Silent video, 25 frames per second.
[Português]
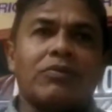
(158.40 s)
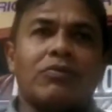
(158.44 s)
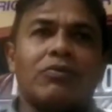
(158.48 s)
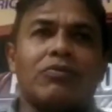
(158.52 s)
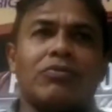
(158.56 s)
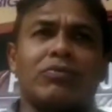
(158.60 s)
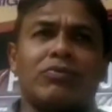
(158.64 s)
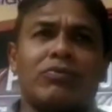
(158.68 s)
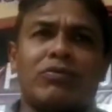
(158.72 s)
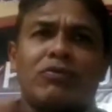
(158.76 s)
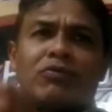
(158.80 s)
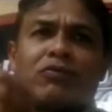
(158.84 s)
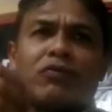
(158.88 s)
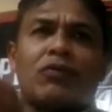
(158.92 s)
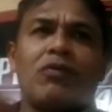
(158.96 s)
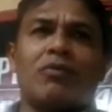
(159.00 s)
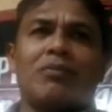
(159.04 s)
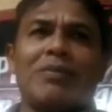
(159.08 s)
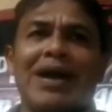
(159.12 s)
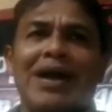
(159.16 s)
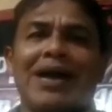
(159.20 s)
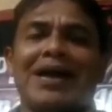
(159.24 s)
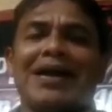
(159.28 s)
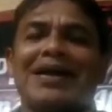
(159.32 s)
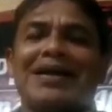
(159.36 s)
o que ficou
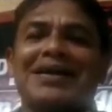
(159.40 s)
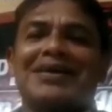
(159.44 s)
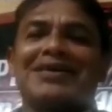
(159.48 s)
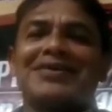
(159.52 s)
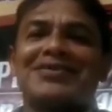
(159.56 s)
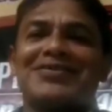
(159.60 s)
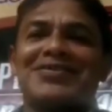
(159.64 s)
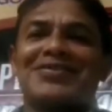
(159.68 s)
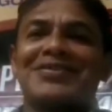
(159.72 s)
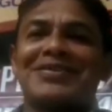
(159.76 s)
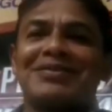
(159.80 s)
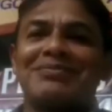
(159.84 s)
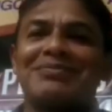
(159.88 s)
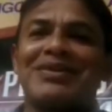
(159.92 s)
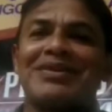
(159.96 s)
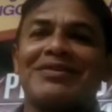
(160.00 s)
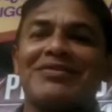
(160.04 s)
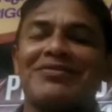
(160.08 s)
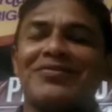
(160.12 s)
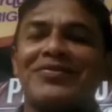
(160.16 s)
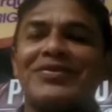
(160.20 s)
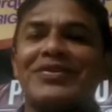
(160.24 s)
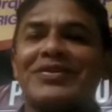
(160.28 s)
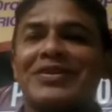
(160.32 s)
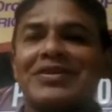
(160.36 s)
marcante na minha
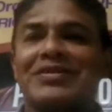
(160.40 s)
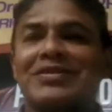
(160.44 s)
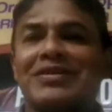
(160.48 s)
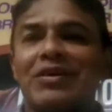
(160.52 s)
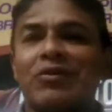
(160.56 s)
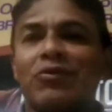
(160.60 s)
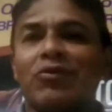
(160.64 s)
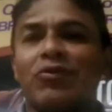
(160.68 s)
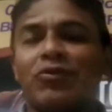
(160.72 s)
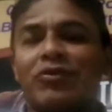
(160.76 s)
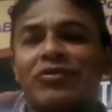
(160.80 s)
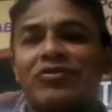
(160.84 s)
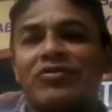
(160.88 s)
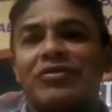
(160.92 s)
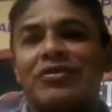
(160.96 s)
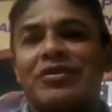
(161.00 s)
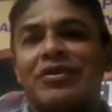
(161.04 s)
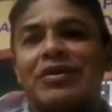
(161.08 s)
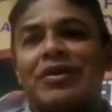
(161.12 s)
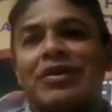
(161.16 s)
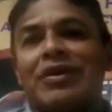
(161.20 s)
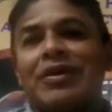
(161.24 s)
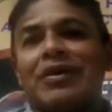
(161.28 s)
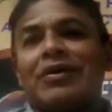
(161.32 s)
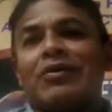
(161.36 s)
vida até hoje,
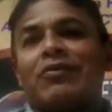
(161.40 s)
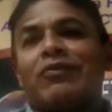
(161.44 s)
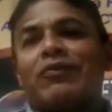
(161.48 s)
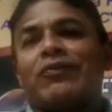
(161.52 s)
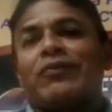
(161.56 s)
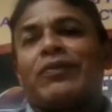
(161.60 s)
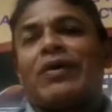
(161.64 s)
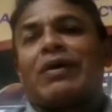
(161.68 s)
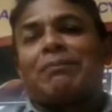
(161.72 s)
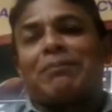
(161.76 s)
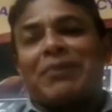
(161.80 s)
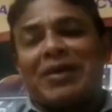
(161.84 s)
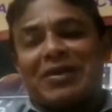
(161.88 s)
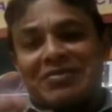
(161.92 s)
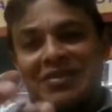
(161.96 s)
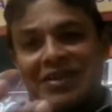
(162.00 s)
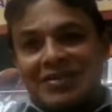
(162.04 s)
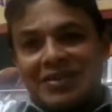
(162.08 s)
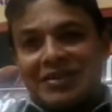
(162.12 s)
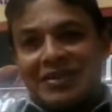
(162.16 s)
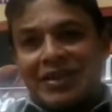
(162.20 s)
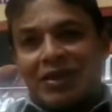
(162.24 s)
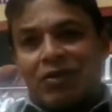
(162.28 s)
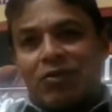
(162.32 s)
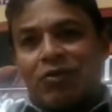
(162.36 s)
apesar
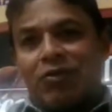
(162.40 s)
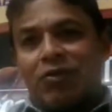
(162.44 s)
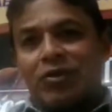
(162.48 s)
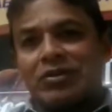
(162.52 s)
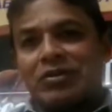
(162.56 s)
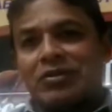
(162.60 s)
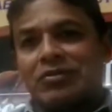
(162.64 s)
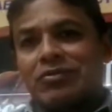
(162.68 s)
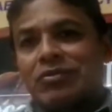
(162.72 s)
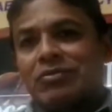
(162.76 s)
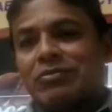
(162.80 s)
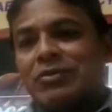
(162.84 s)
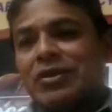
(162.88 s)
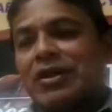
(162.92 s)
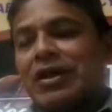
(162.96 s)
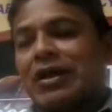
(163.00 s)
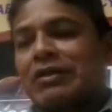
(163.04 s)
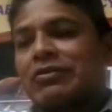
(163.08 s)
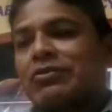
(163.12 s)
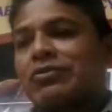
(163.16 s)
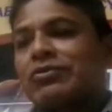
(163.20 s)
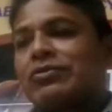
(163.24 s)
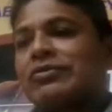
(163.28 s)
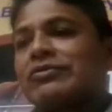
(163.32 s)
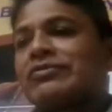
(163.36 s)
da derrota em
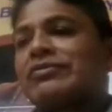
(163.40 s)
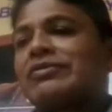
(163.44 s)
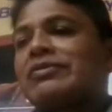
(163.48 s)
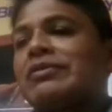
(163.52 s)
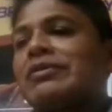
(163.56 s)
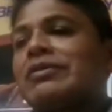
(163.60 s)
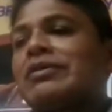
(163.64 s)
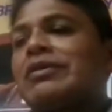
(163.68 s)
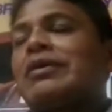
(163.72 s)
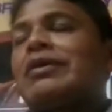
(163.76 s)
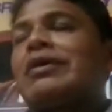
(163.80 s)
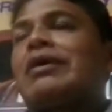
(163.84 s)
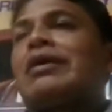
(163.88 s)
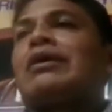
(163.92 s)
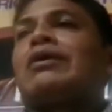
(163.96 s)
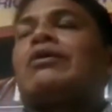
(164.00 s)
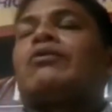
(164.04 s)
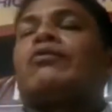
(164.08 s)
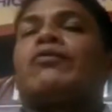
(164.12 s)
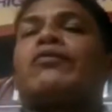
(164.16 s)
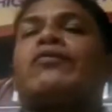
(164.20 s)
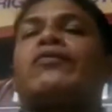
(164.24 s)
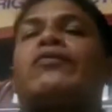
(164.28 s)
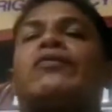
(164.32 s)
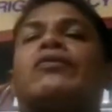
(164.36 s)
2014,
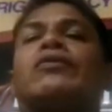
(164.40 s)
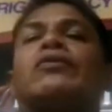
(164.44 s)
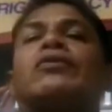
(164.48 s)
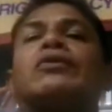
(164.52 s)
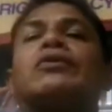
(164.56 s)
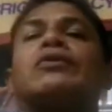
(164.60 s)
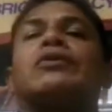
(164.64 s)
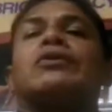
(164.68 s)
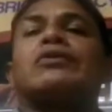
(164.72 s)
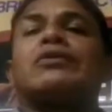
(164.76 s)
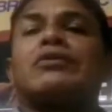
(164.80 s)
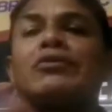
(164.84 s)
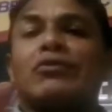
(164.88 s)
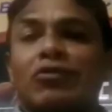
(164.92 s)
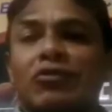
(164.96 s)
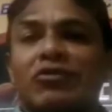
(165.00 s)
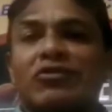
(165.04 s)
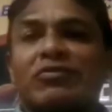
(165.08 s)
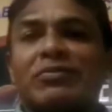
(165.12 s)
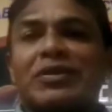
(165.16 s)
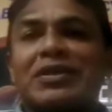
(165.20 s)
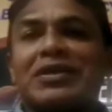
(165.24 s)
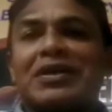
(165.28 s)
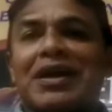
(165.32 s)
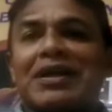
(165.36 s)
foi
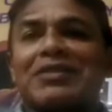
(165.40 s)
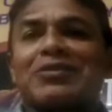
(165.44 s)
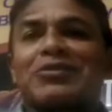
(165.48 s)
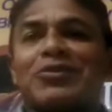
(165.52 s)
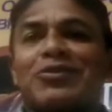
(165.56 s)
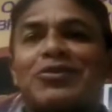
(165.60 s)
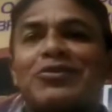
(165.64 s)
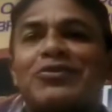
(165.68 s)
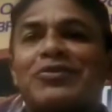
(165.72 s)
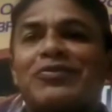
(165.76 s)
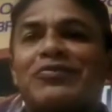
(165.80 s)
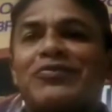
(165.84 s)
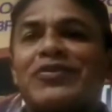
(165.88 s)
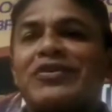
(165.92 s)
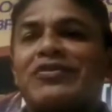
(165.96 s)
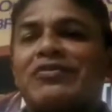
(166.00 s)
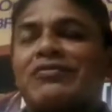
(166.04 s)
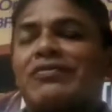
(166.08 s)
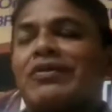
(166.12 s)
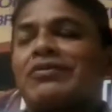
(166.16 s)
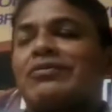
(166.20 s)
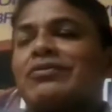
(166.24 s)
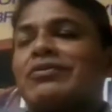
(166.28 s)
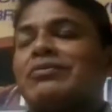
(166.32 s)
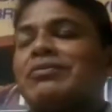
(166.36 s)
2014. O
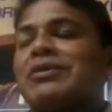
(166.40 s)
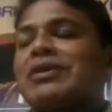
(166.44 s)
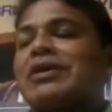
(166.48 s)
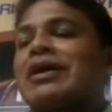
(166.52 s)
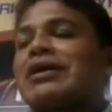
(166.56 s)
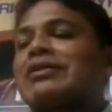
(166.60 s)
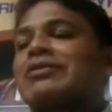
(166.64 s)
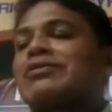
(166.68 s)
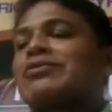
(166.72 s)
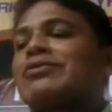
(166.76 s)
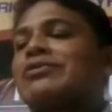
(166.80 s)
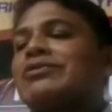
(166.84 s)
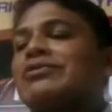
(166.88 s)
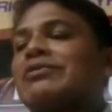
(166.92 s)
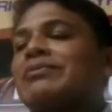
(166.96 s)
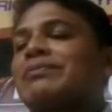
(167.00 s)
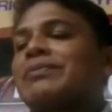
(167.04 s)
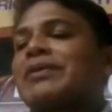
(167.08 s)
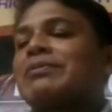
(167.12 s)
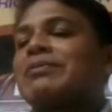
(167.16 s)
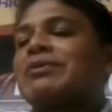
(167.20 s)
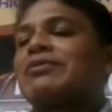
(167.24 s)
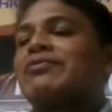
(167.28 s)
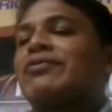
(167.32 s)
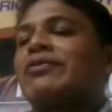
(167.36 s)
festival de 2014
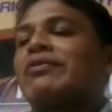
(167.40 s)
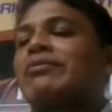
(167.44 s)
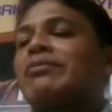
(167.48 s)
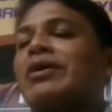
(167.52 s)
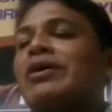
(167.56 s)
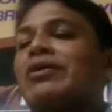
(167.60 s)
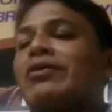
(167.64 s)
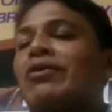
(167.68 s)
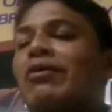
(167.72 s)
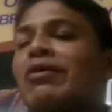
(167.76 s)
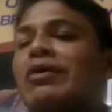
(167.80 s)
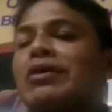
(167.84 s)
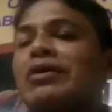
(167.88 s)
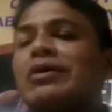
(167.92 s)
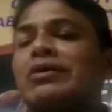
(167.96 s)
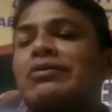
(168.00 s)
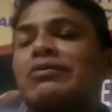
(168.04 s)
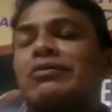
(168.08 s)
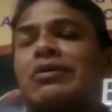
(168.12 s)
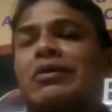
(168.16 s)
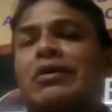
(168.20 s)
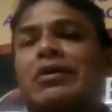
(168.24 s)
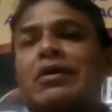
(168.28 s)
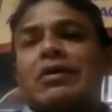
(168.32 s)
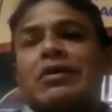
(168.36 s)
para mim foi o melhor
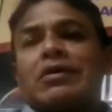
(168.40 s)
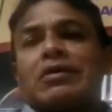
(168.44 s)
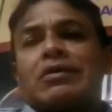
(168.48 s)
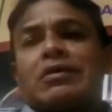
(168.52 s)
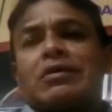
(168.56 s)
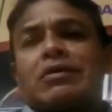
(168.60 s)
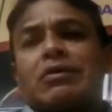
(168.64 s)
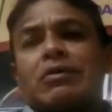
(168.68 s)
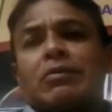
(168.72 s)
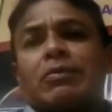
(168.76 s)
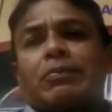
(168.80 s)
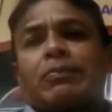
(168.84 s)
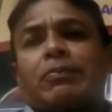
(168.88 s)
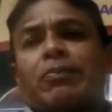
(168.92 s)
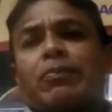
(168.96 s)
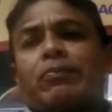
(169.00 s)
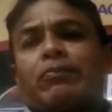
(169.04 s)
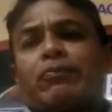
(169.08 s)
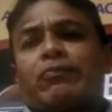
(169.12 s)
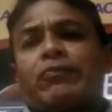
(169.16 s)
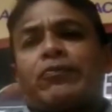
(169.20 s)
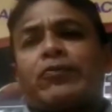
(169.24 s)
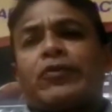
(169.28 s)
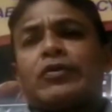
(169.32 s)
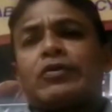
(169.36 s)
ano, que
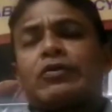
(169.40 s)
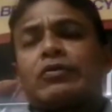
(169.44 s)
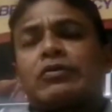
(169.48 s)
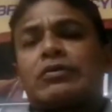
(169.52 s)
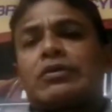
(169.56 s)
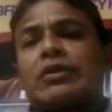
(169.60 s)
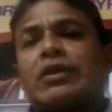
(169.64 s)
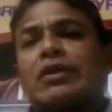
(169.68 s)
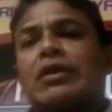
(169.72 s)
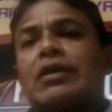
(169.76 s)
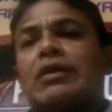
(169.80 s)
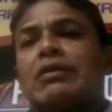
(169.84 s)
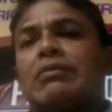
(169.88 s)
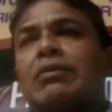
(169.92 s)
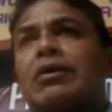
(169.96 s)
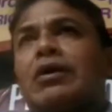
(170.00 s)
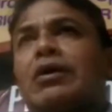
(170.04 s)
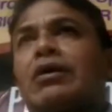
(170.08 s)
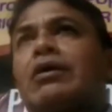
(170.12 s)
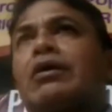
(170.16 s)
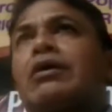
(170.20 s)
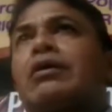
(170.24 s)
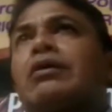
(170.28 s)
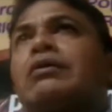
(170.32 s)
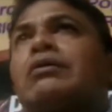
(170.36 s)
foi o
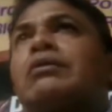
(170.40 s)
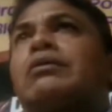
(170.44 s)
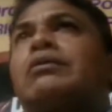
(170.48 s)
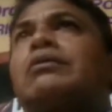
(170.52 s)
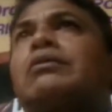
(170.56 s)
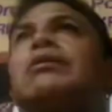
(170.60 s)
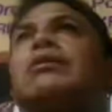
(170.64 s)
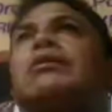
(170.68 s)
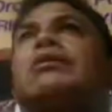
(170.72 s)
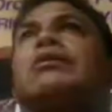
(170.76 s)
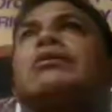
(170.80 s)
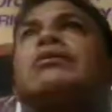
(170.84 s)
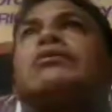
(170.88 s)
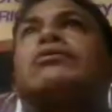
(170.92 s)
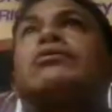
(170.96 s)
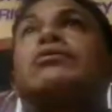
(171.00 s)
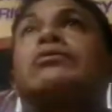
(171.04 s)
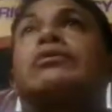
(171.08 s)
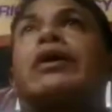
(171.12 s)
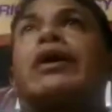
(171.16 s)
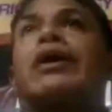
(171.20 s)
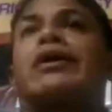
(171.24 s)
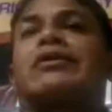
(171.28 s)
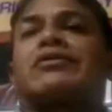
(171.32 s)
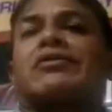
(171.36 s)
tema no
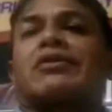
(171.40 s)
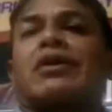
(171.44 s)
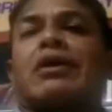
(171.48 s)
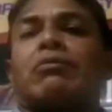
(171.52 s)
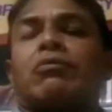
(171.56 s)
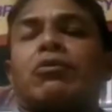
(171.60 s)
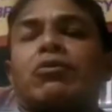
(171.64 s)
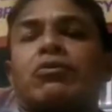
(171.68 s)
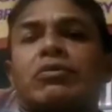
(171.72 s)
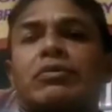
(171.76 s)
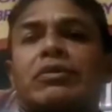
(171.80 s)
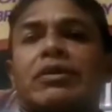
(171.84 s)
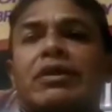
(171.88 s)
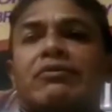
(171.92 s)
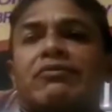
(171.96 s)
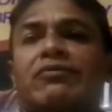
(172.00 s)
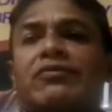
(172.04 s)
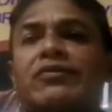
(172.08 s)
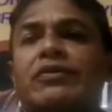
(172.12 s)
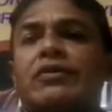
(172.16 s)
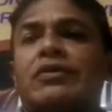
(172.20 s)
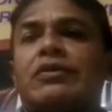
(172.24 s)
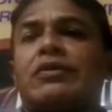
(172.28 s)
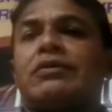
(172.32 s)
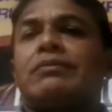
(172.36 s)
Teatro Caboclo da
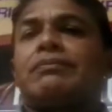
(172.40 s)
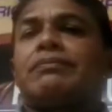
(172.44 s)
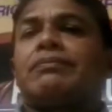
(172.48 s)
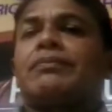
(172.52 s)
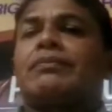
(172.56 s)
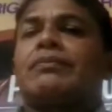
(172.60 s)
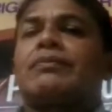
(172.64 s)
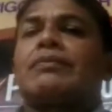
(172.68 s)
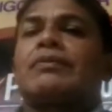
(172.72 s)
Vida,